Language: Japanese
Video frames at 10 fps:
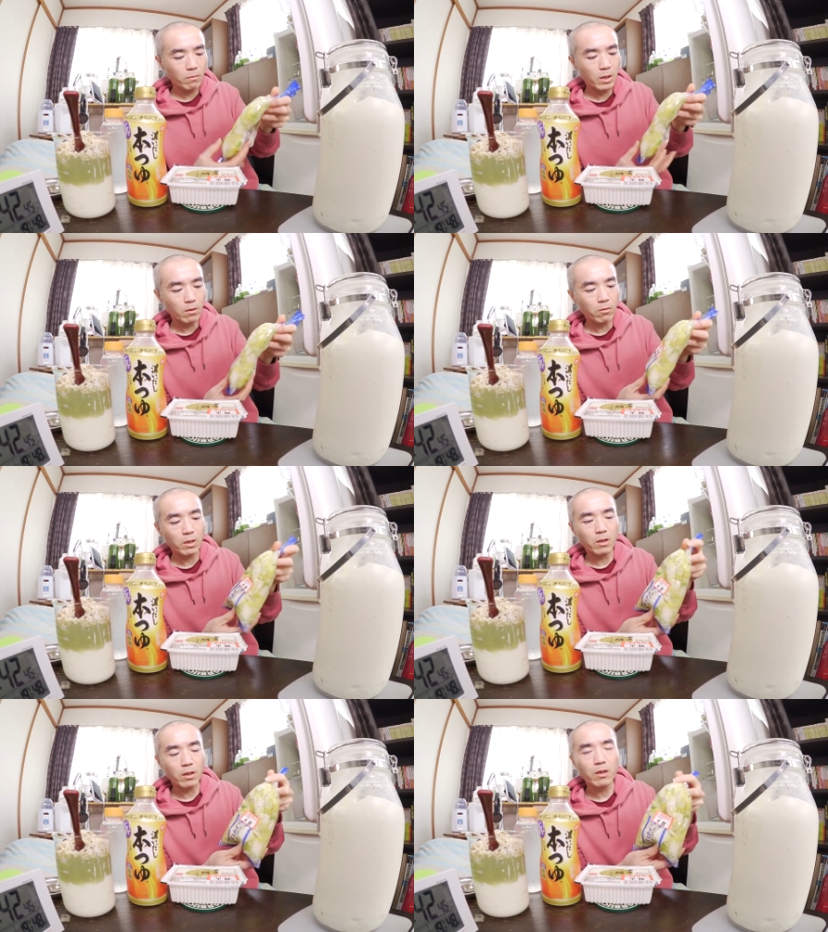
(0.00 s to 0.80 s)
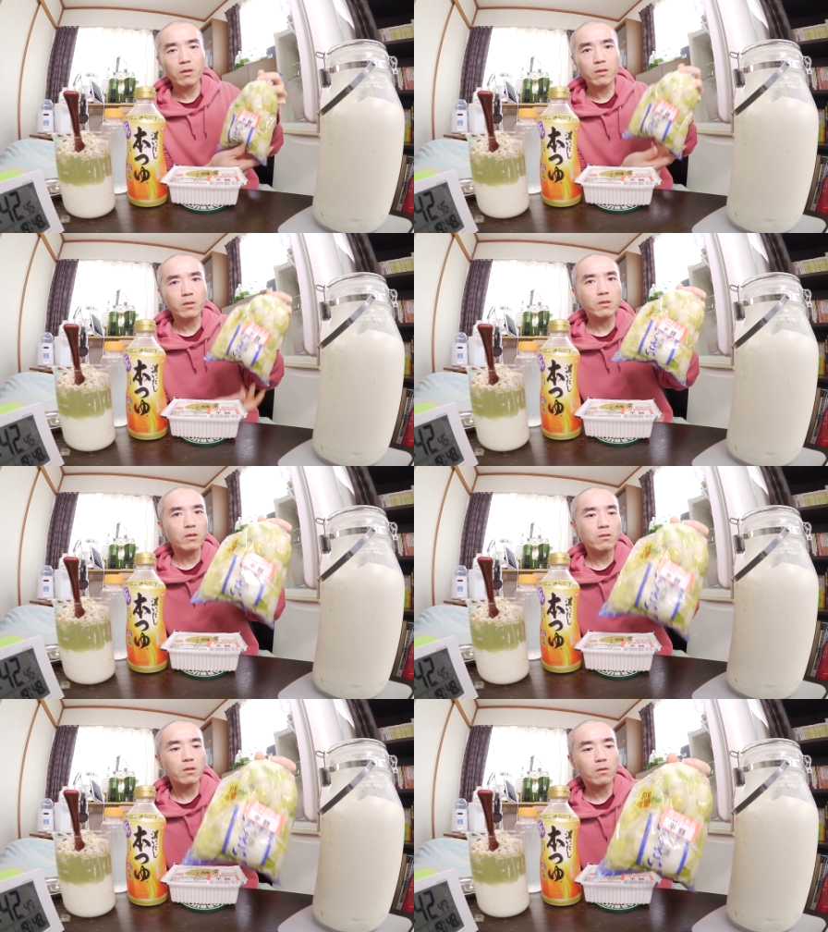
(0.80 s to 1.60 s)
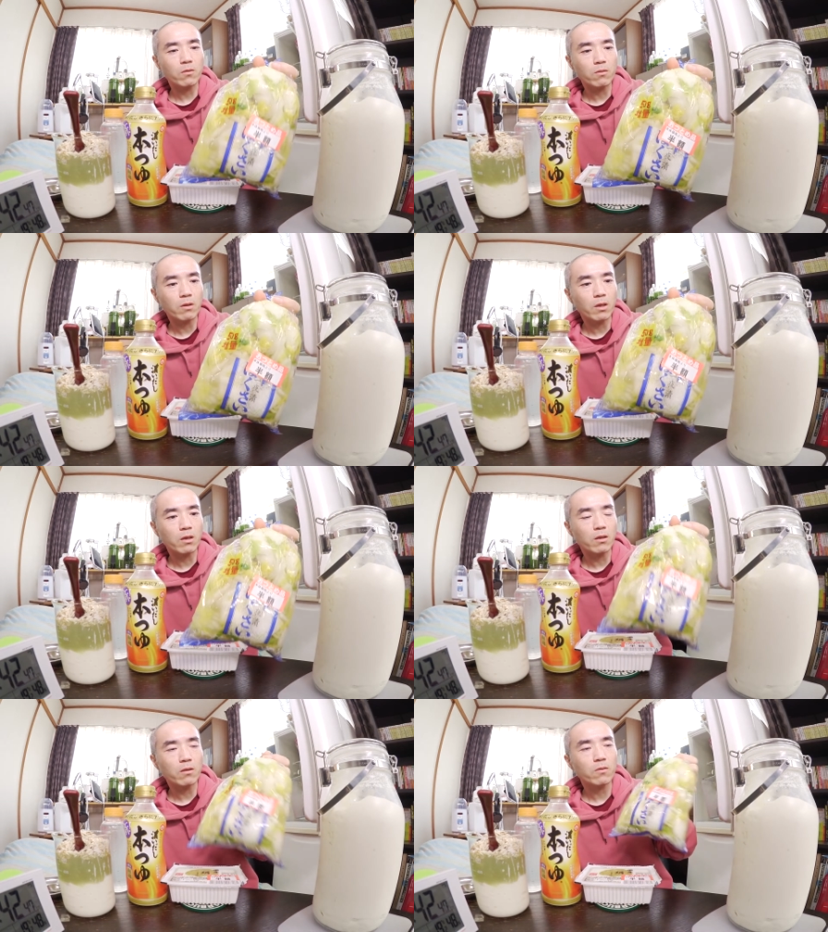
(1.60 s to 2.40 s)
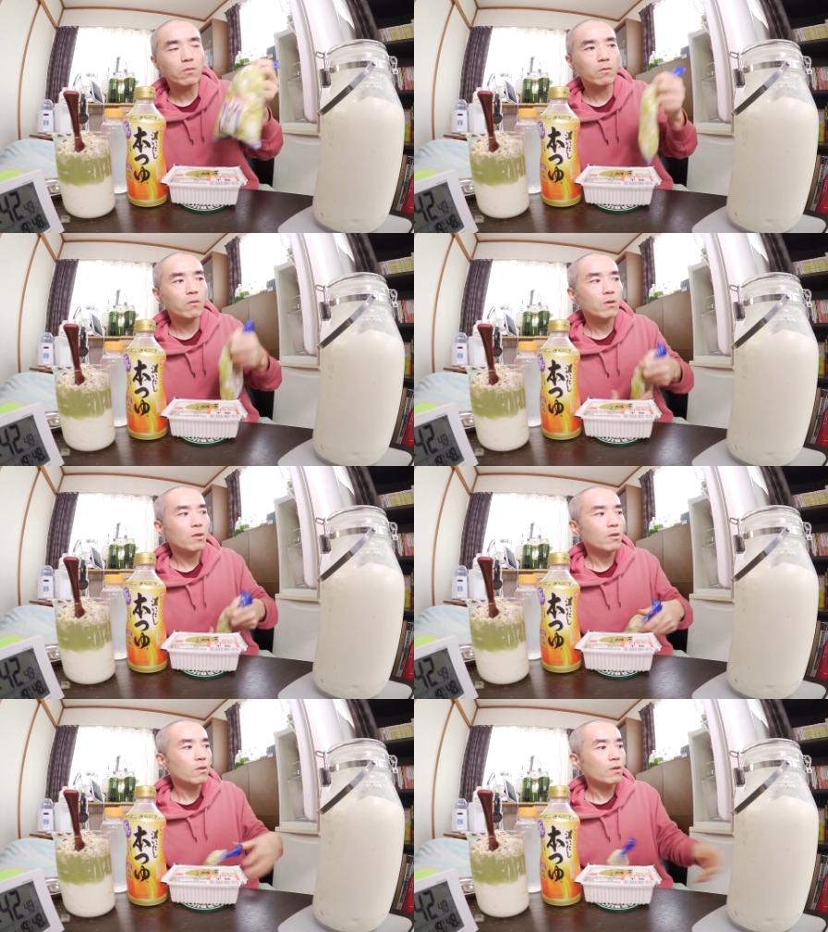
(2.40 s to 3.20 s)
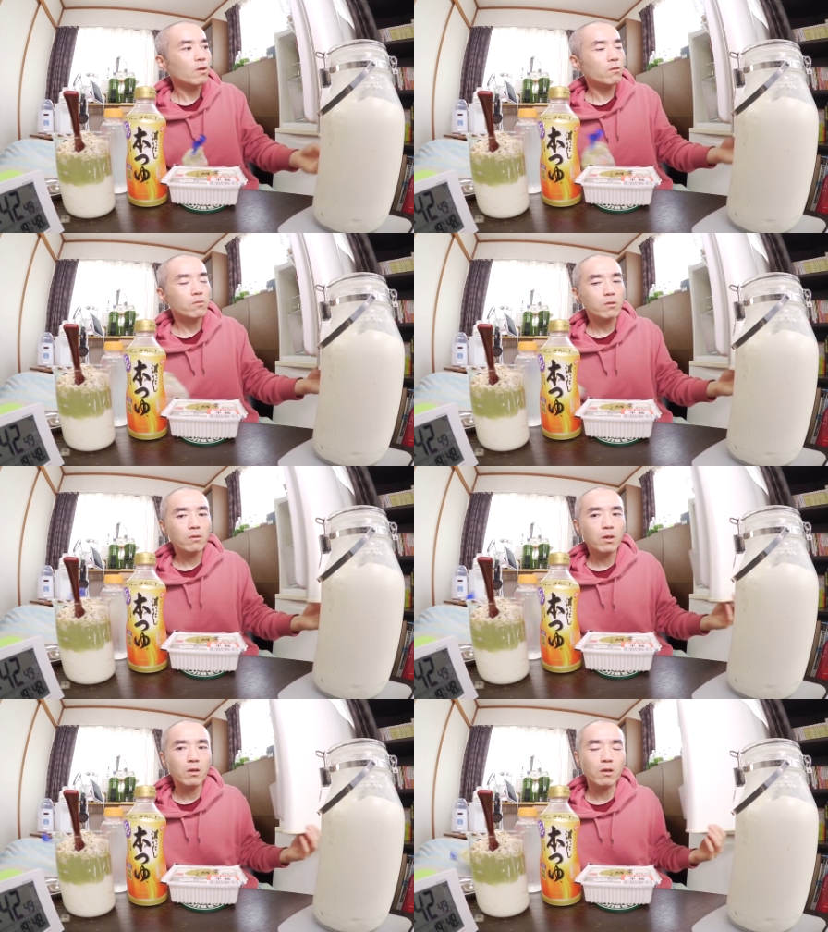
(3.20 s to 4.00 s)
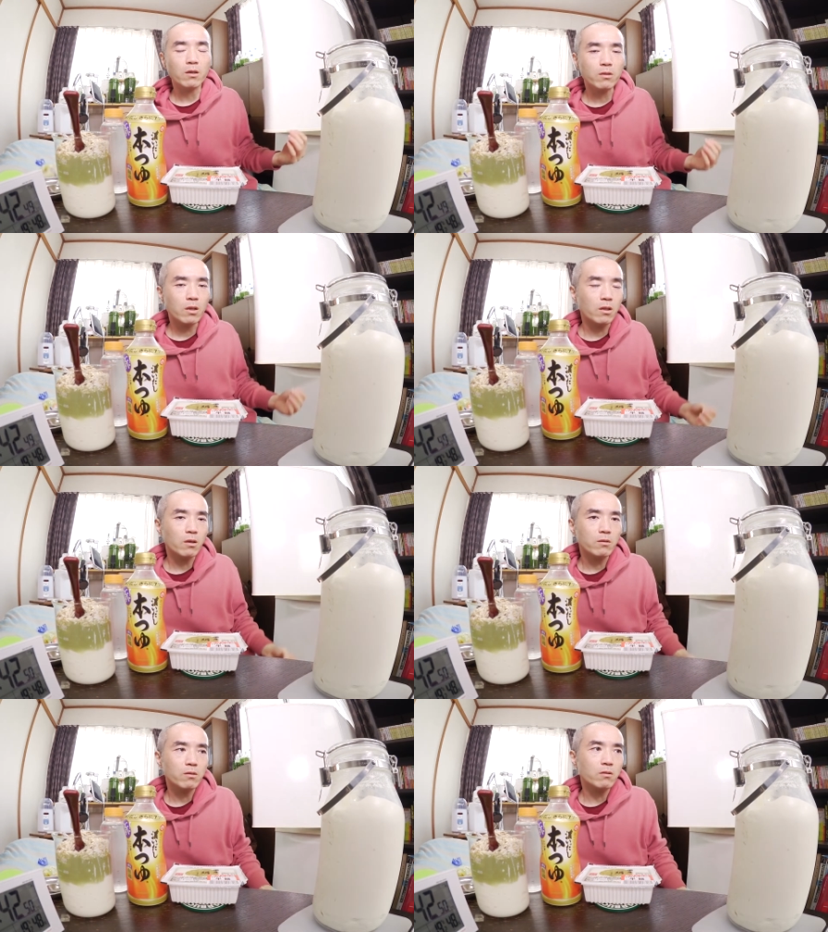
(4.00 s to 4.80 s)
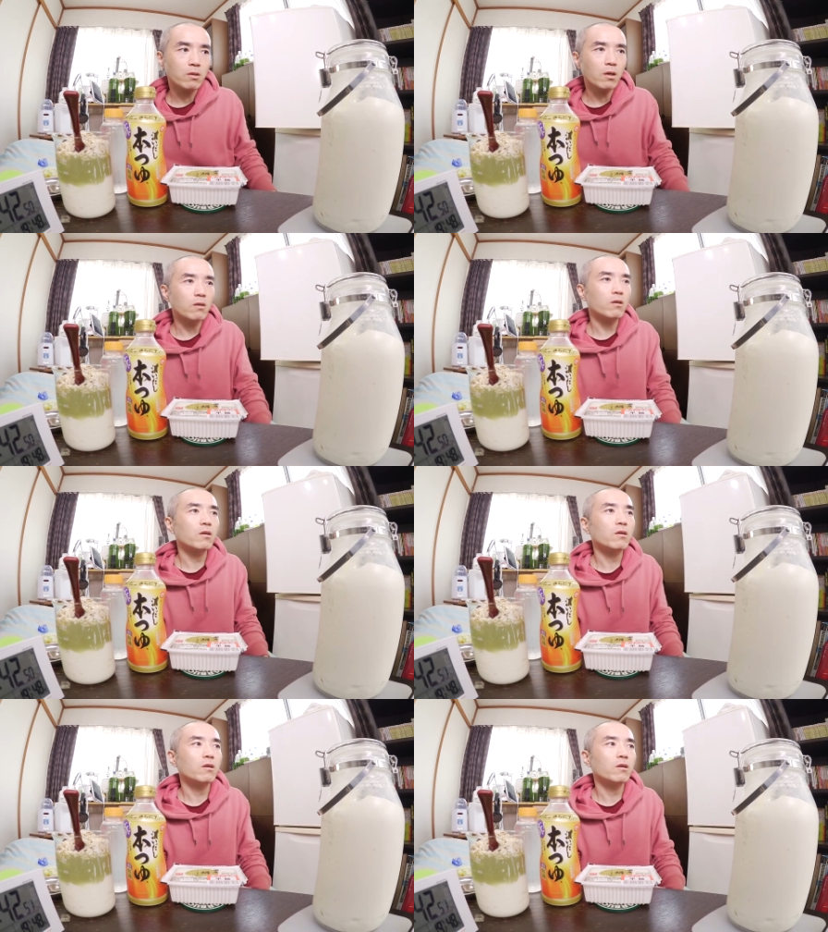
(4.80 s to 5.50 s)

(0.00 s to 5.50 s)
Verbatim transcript: まあこれのね一夜漬けのこれとあとうちの母が漬けたやつが、